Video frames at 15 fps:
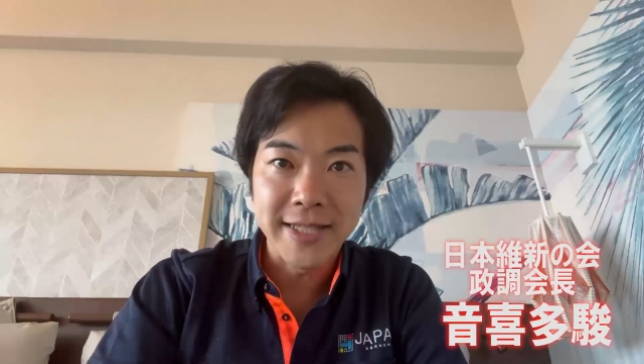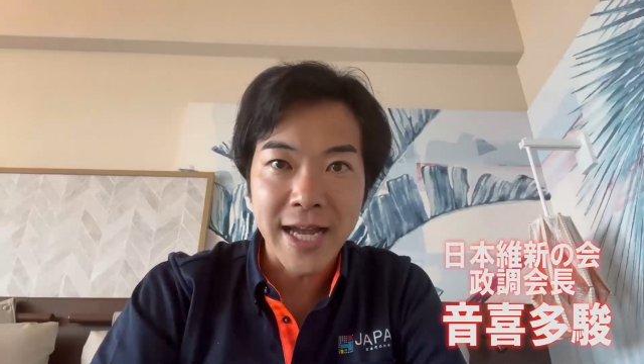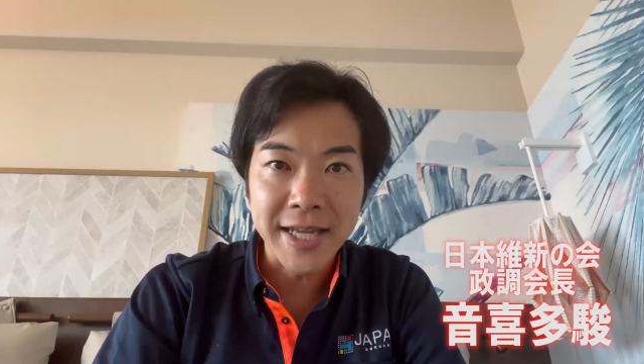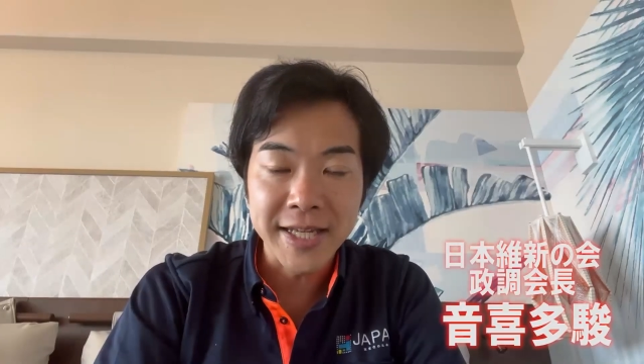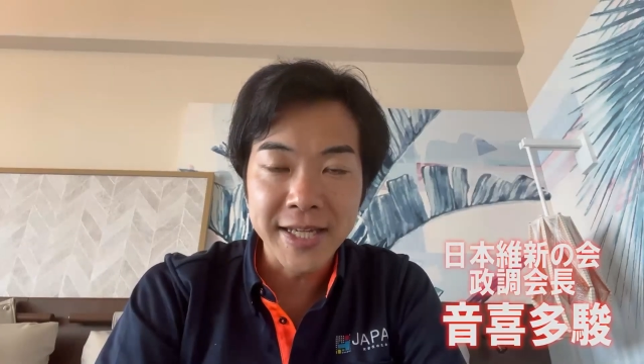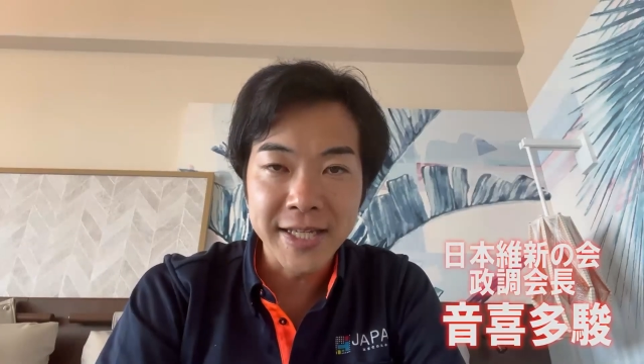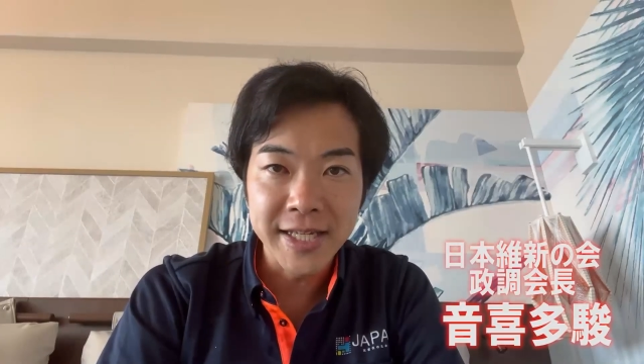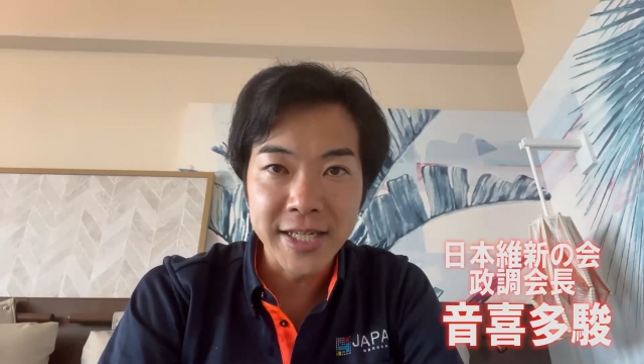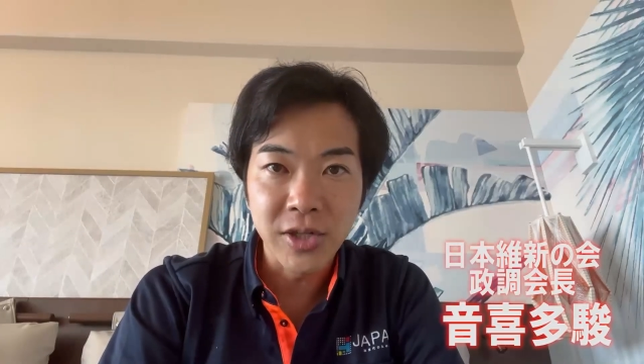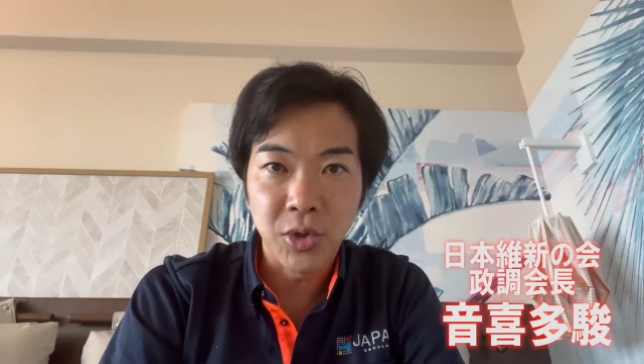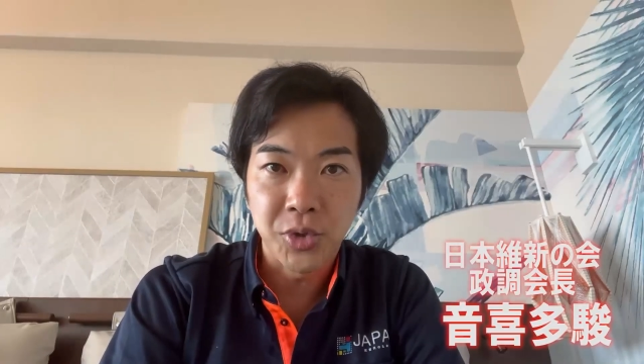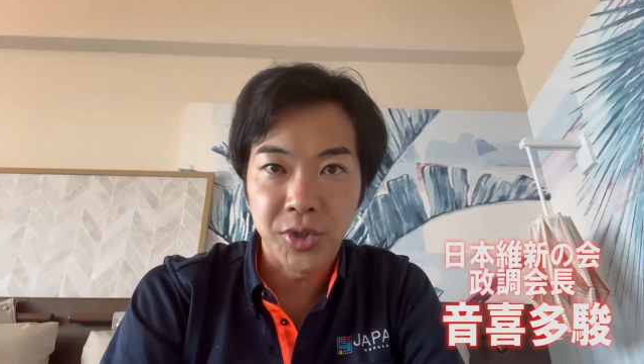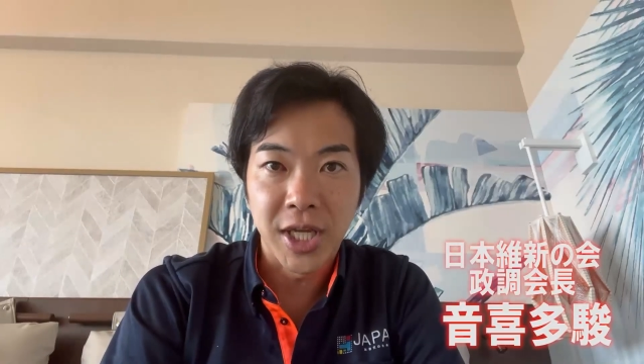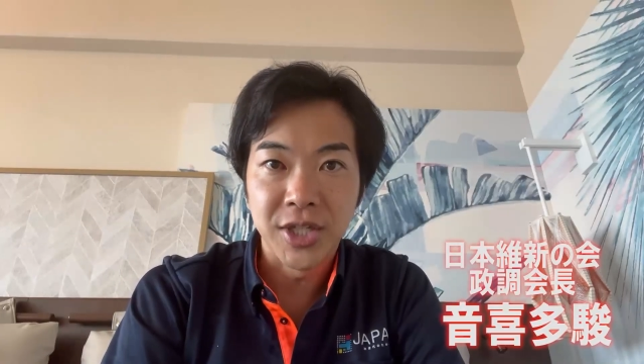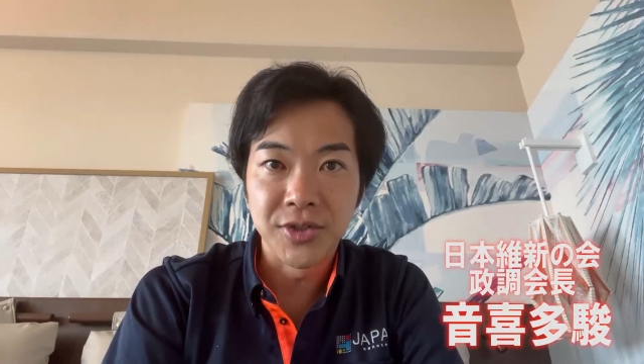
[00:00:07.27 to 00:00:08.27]
参議院議員の
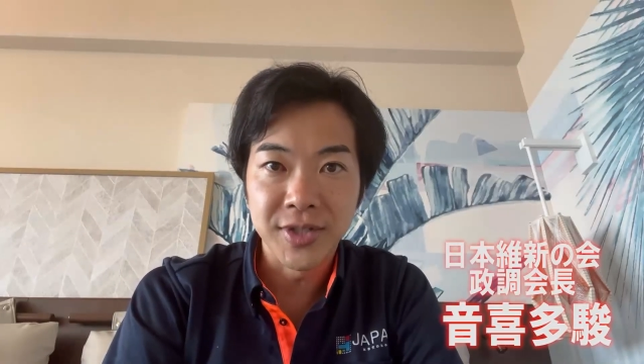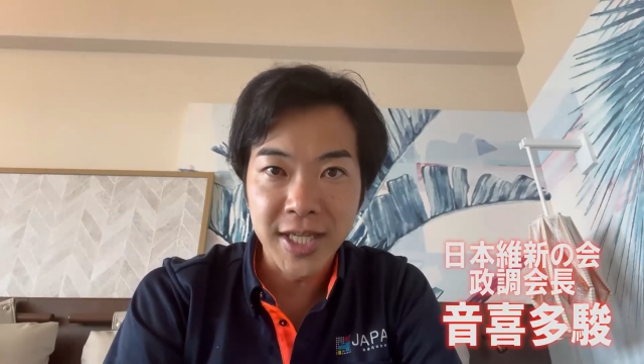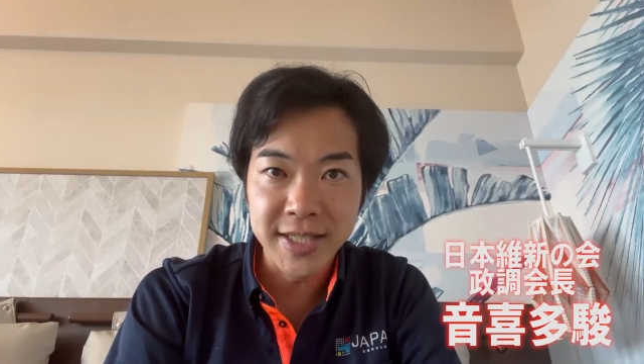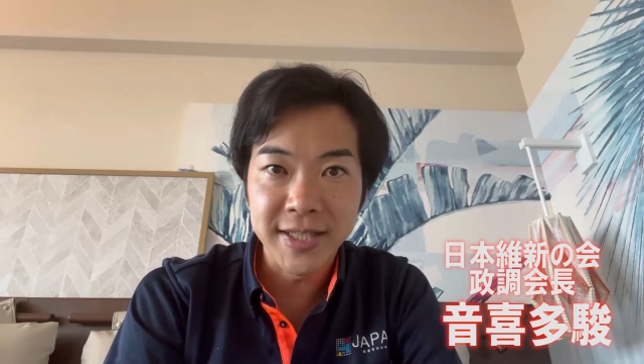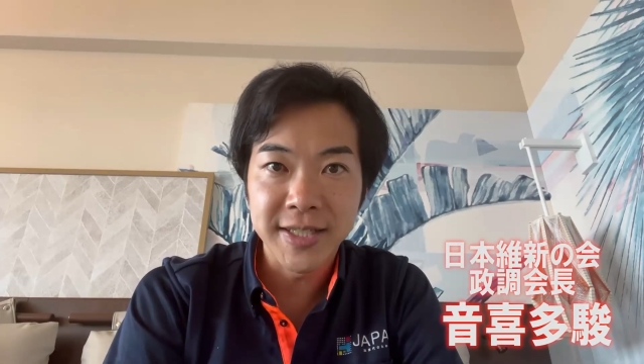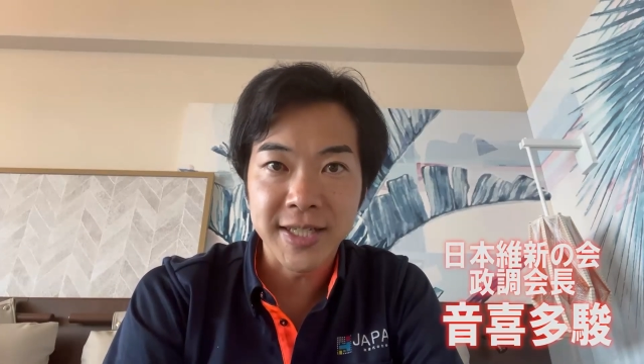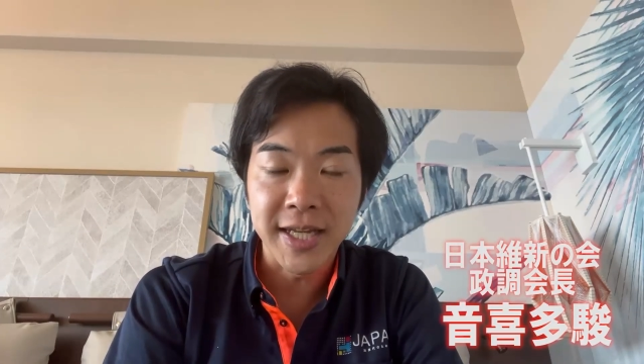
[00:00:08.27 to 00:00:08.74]
音喜多駿です。